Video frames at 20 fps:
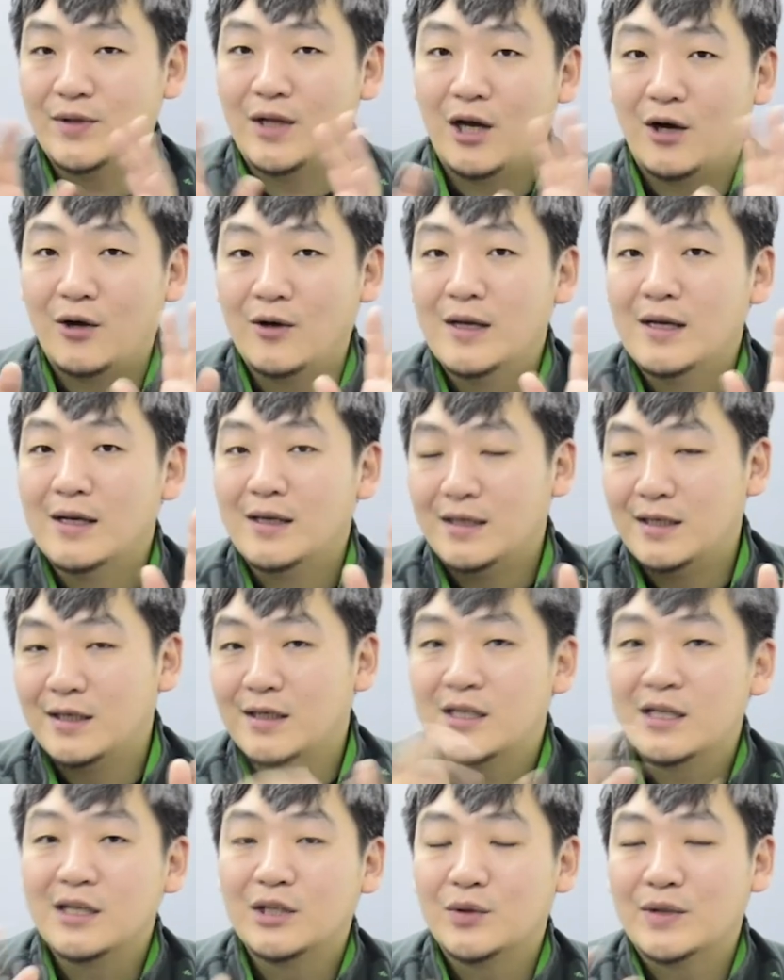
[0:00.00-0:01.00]
聊一个
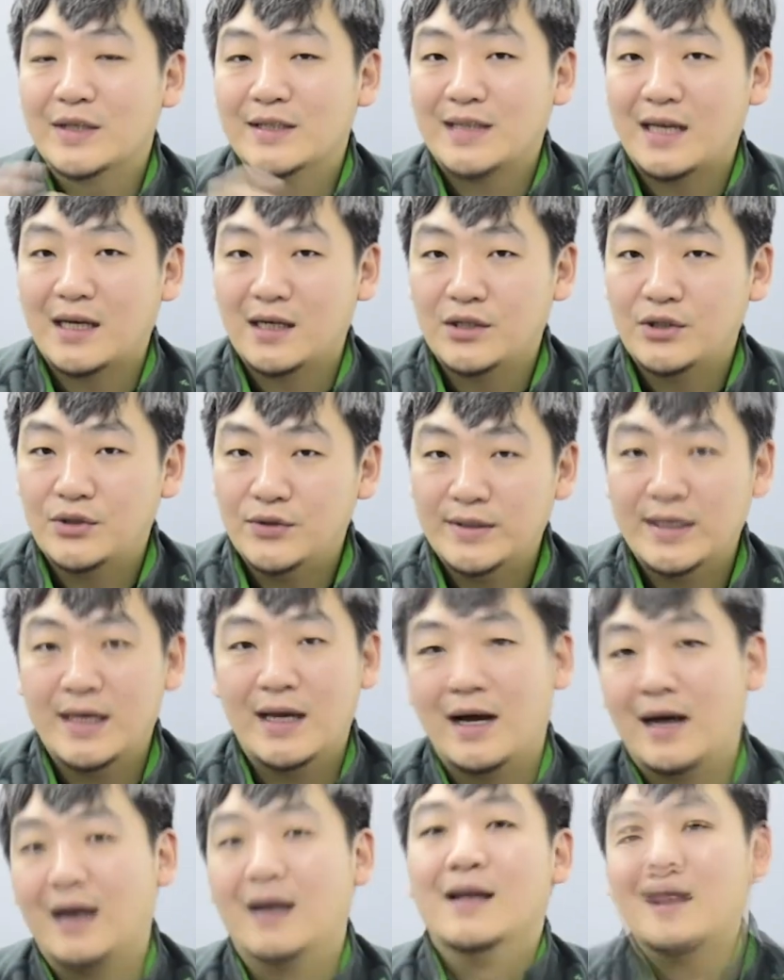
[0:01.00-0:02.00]
更多的价格区间
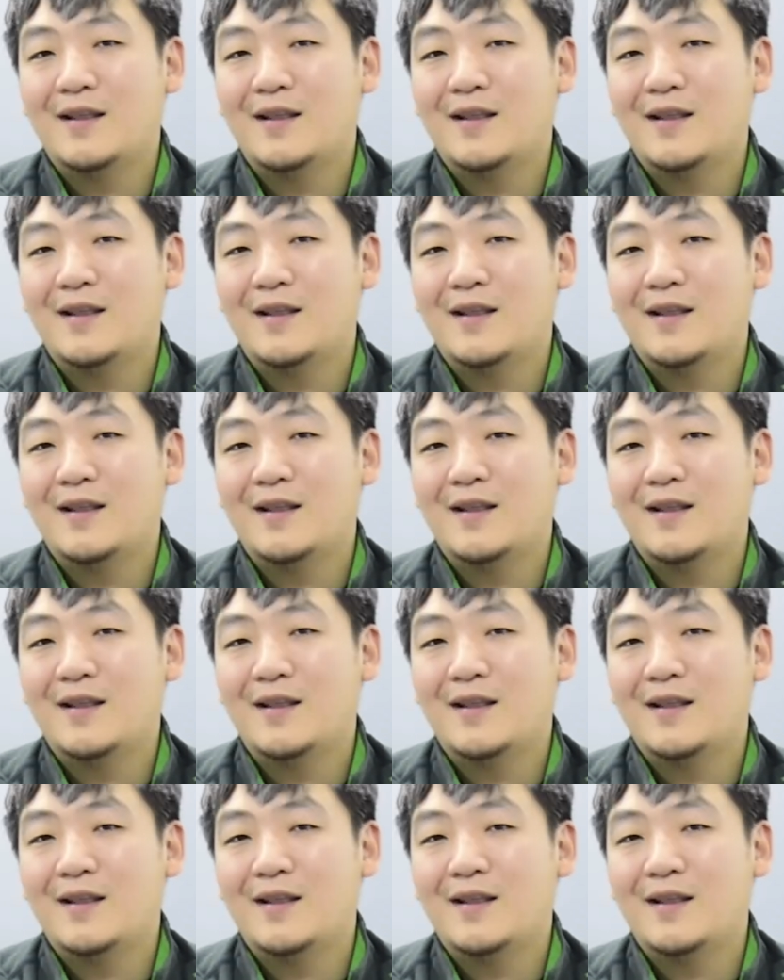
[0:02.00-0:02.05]
啊。